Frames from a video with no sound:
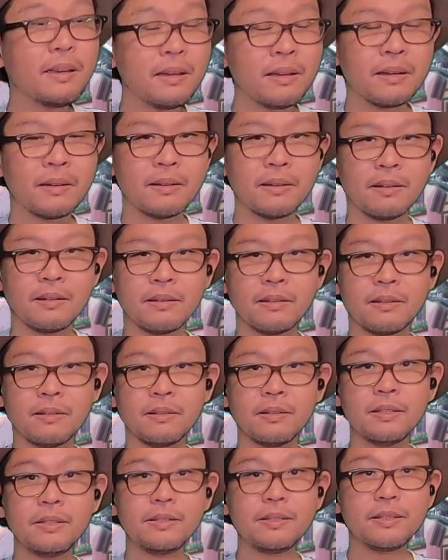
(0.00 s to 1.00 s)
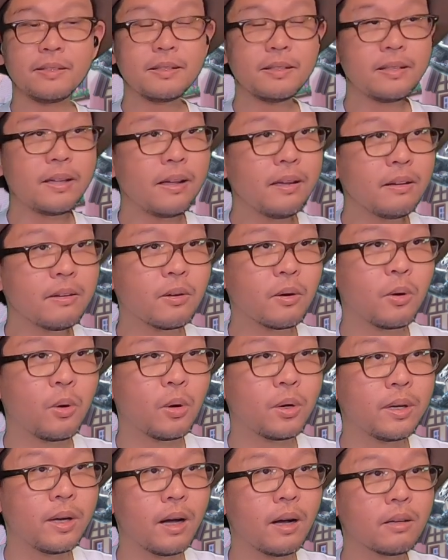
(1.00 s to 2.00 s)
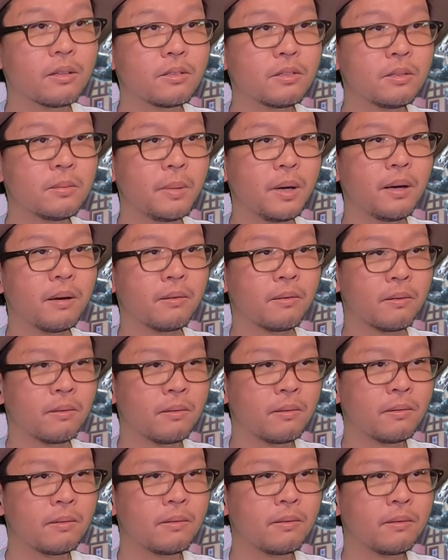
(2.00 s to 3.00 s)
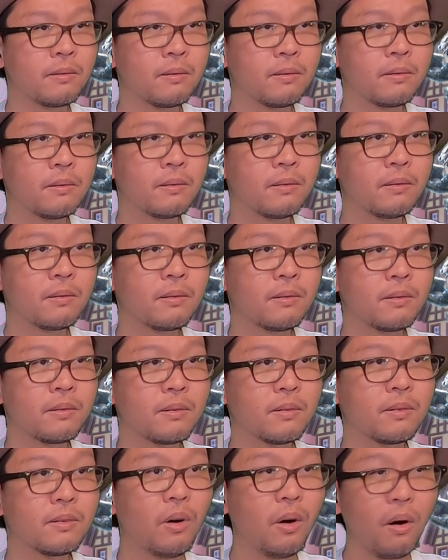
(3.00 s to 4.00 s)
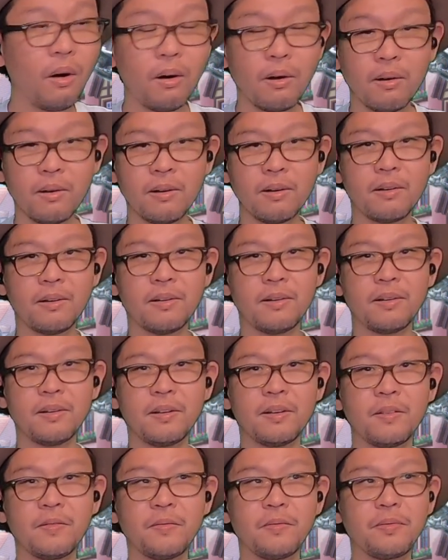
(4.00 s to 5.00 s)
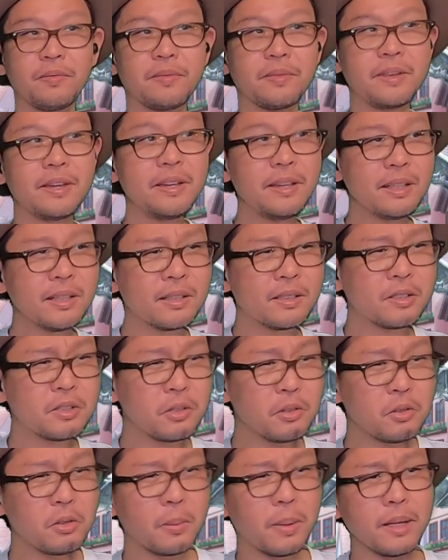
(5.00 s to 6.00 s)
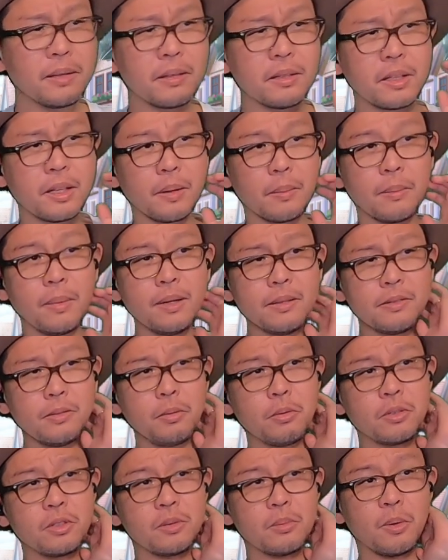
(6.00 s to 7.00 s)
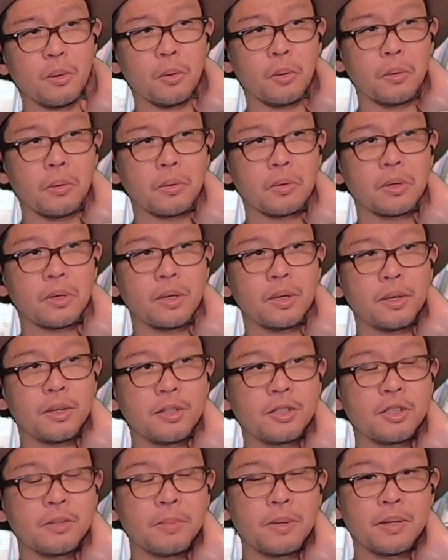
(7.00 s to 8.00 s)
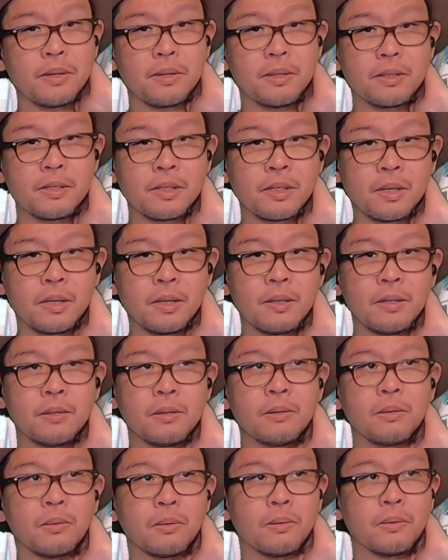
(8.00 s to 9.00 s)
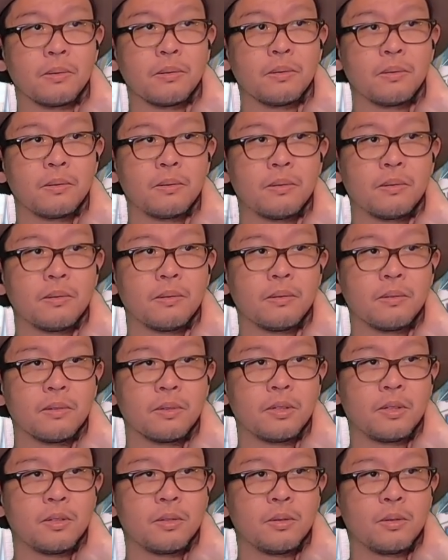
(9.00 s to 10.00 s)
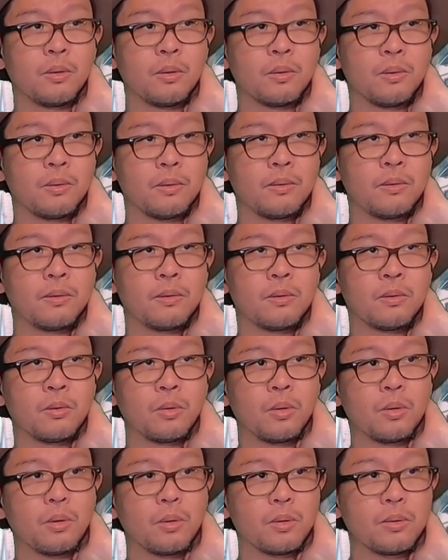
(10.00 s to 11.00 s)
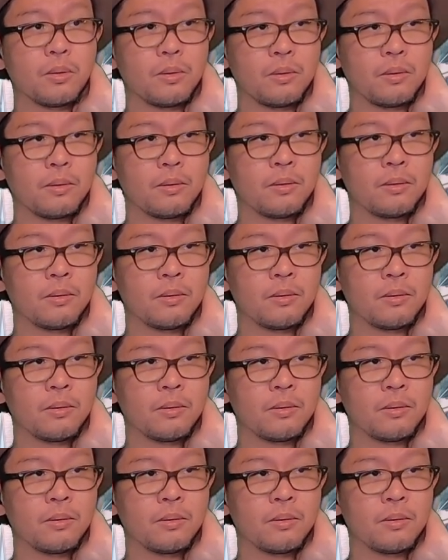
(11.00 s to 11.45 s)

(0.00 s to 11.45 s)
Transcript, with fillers: え？ せんごひゃくまん？あ！え、ちょっと待って。魔族も掲示板が使えるの？ギルドの。どういうこと？